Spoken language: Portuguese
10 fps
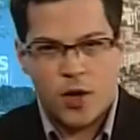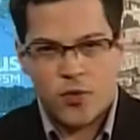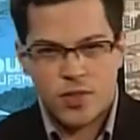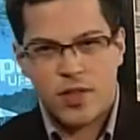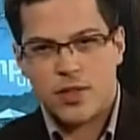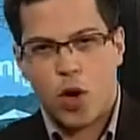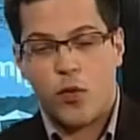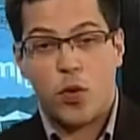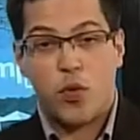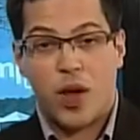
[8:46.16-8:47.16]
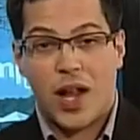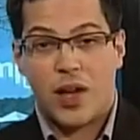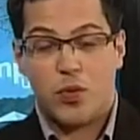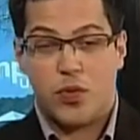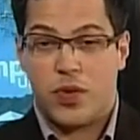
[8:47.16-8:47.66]
Você já ouviu
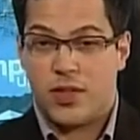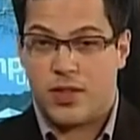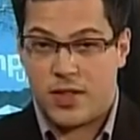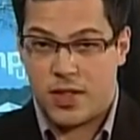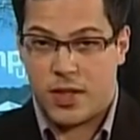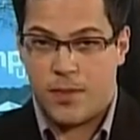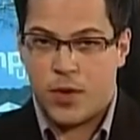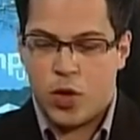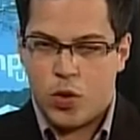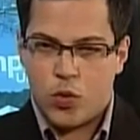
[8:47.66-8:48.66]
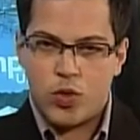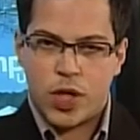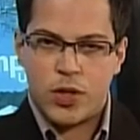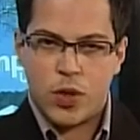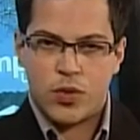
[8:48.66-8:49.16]
falar do fanzine? O
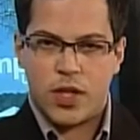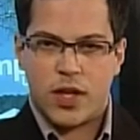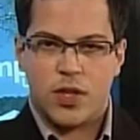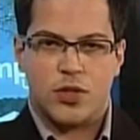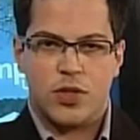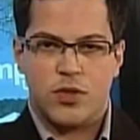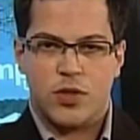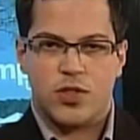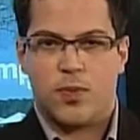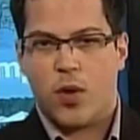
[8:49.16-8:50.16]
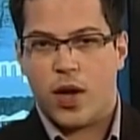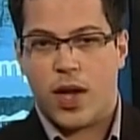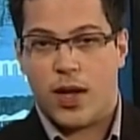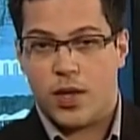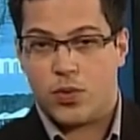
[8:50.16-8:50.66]
gênero alternativo
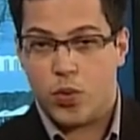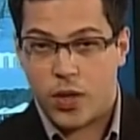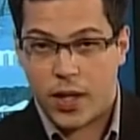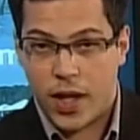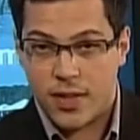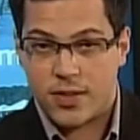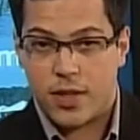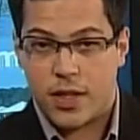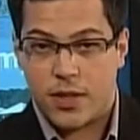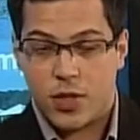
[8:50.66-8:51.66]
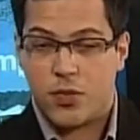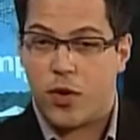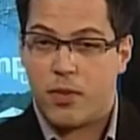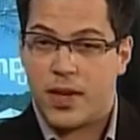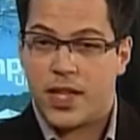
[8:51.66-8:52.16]
explora a leitura e a escrita de
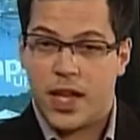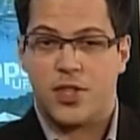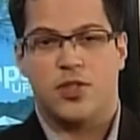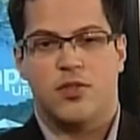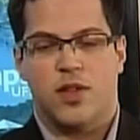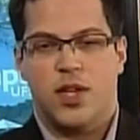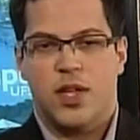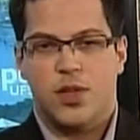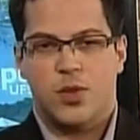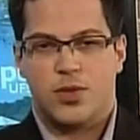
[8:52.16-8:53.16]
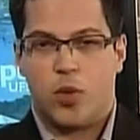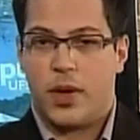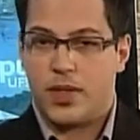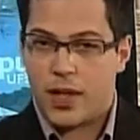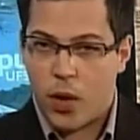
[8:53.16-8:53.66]
forma criativa, e o seu
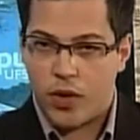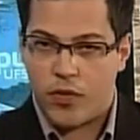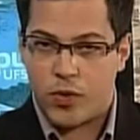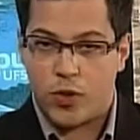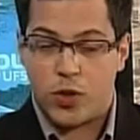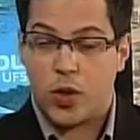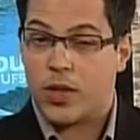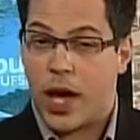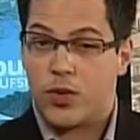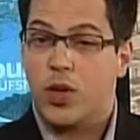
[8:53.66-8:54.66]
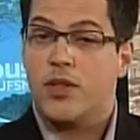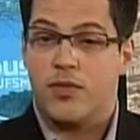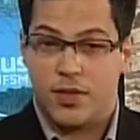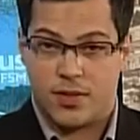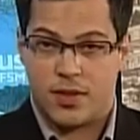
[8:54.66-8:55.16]
material é feito de jornais ou
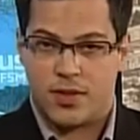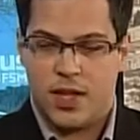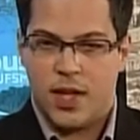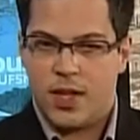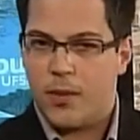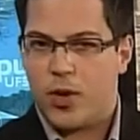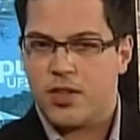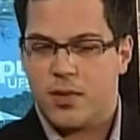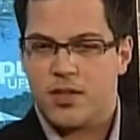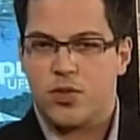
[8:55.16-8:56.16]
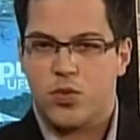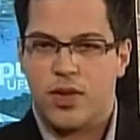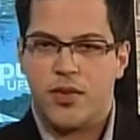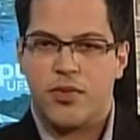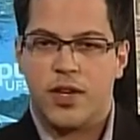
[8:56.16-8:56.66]
revistas. Na próxima
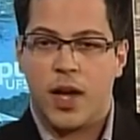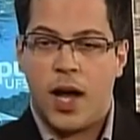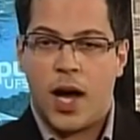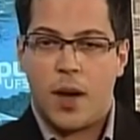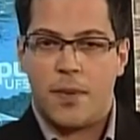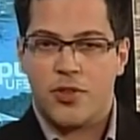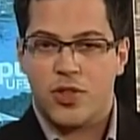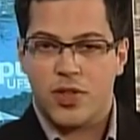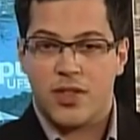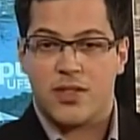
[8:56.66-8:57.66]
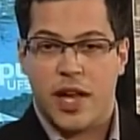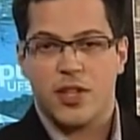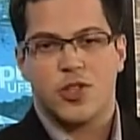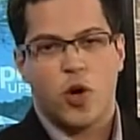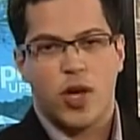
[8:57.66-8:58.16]
segunda-feira, a partir das
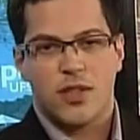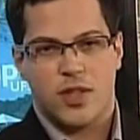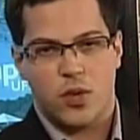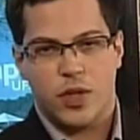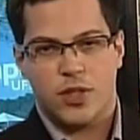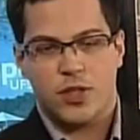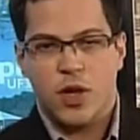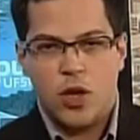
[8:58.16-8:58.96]
7 horas da noite,